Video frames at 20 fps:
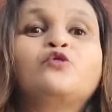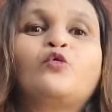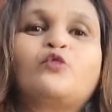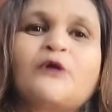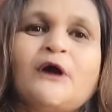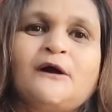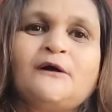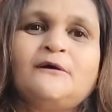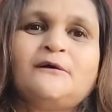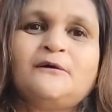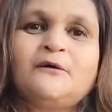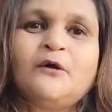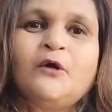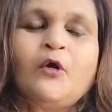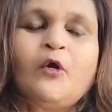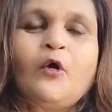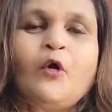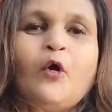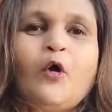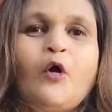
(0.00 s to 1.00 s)
तोड़ा
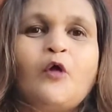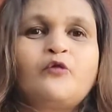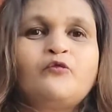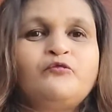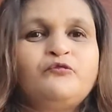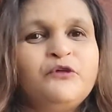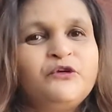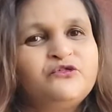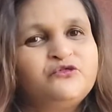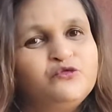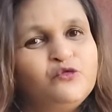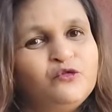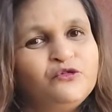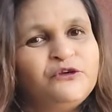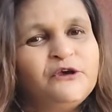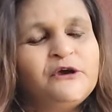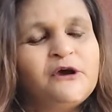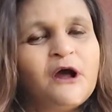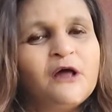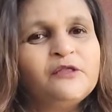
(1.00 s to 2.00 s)
और विष्णु
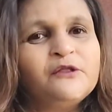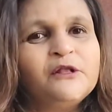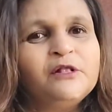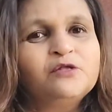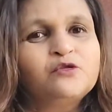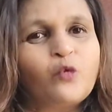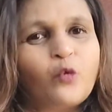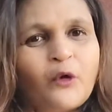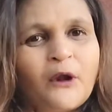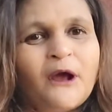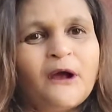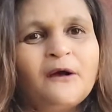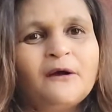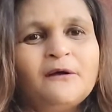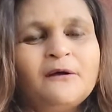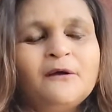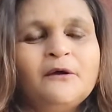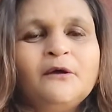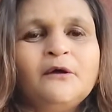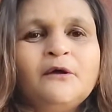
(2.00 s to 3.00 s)
जी का दिल तोड़ा
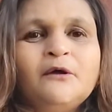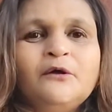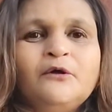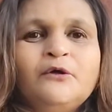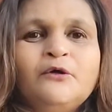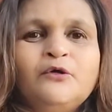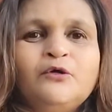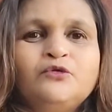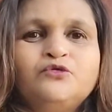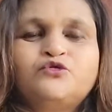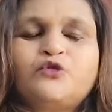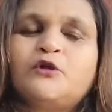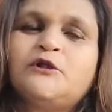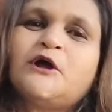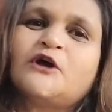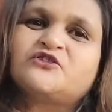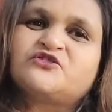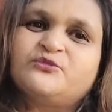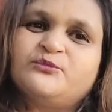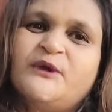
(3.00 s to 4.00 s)
तो
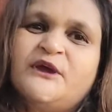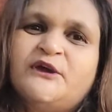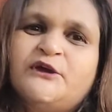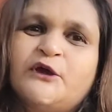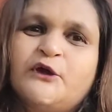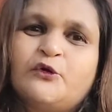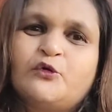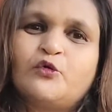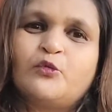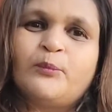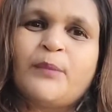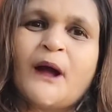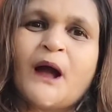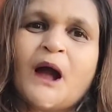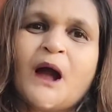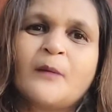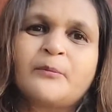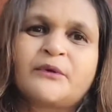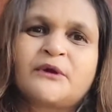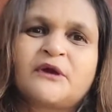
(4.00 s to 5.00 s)
लक्ष्मी की कृपा
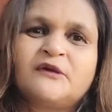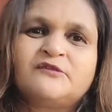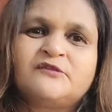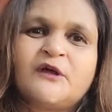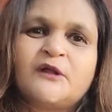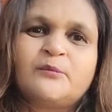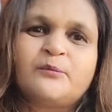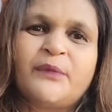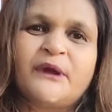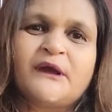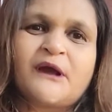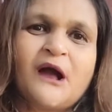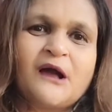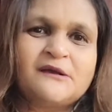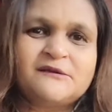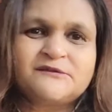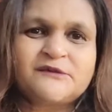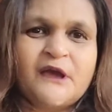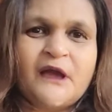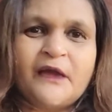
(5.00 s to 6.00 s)
आपके सर पे
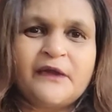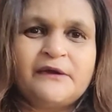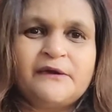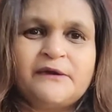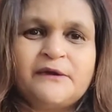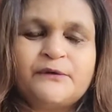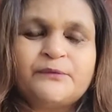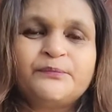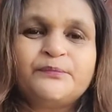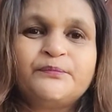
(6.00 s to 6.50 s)
कहाँ से आएगी